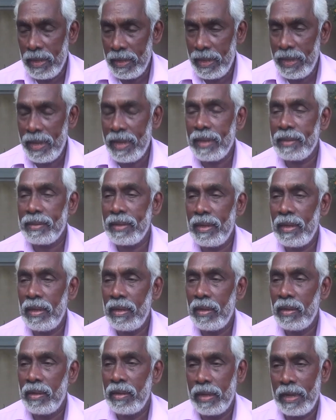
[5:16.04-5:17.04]
இந்த நேரத்தில்
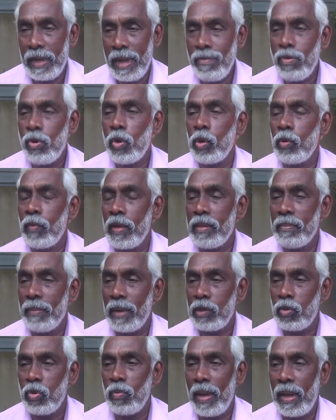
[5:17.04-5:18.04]
நினைவு கூர்வது
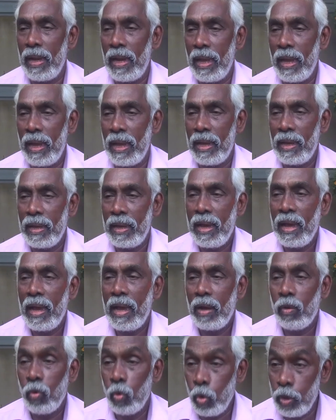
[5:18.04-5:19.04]
மட்டுமல்ல
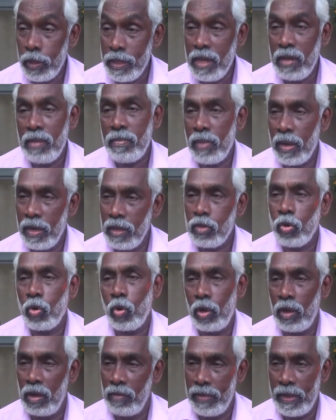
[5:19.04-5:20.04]
உறுதியும்
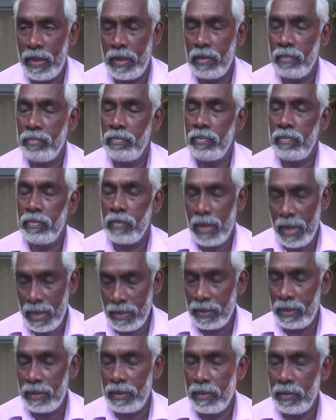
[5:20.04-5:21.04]
எடுத்துக்கொள்ள வேண்டும்
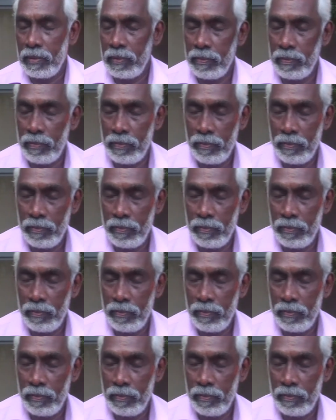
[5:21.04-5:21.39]
நன்றி